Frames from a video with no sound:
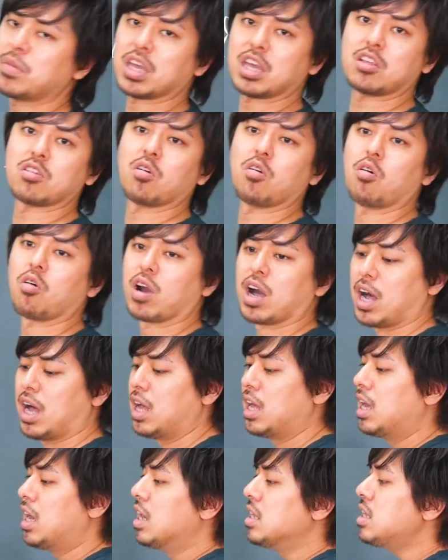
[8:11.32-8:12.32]
右の方が
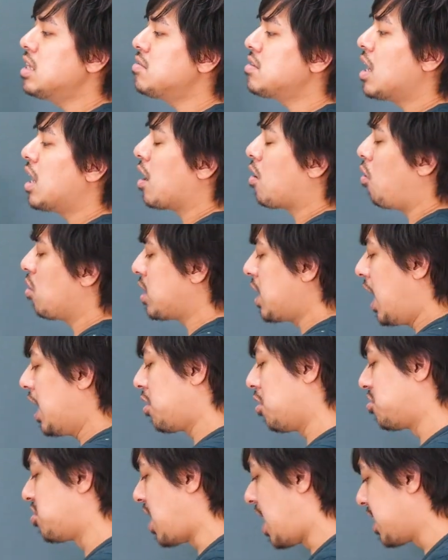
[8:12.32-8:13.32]
ですから答
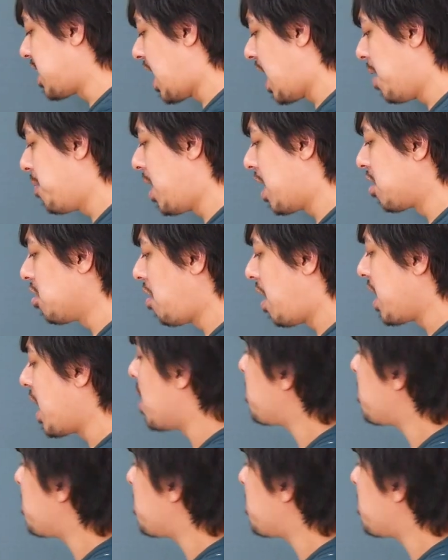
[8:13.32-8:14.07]
えとして当てはまるのは